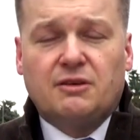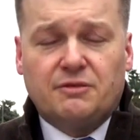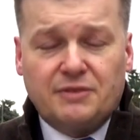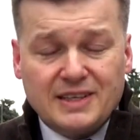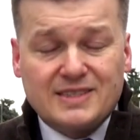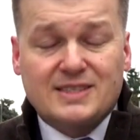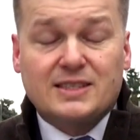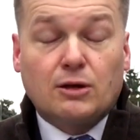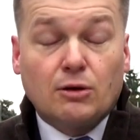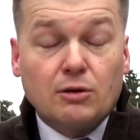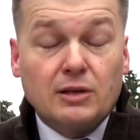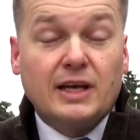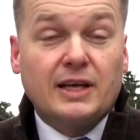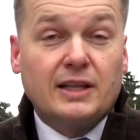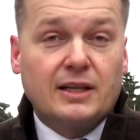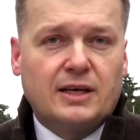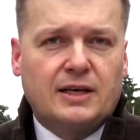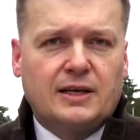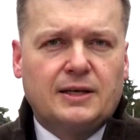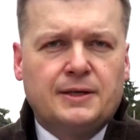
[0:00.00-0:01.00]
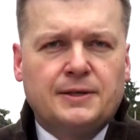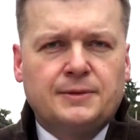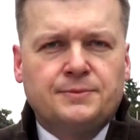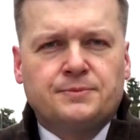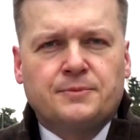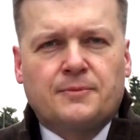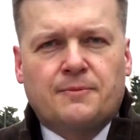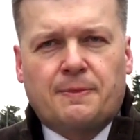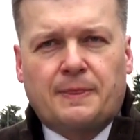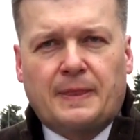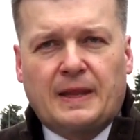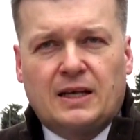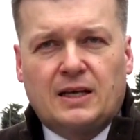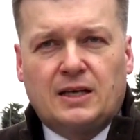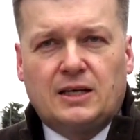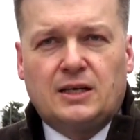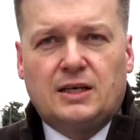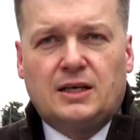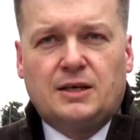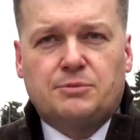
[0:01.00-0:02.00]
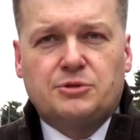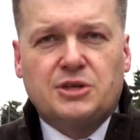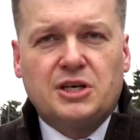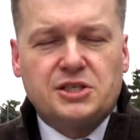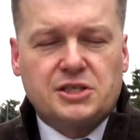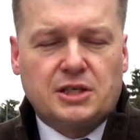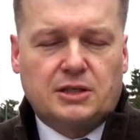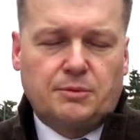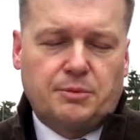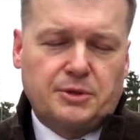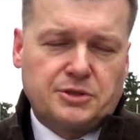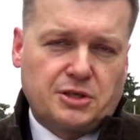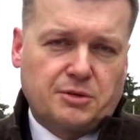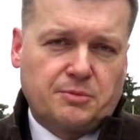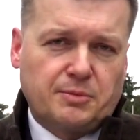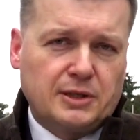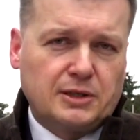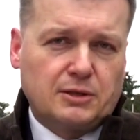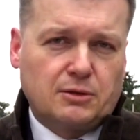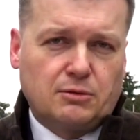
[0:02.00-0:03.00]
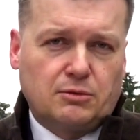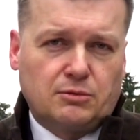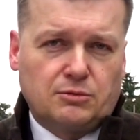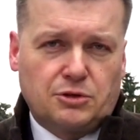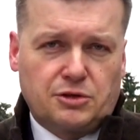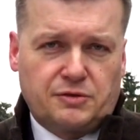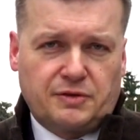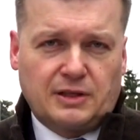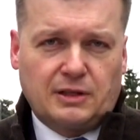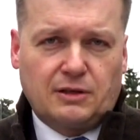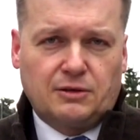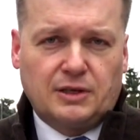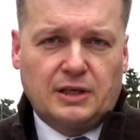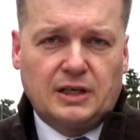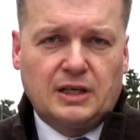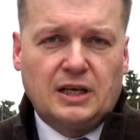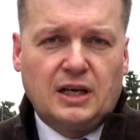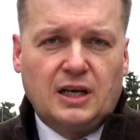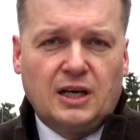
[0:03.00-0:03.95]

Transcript: więc kolejne mm, przejścia dla pieszych będą doświetlone.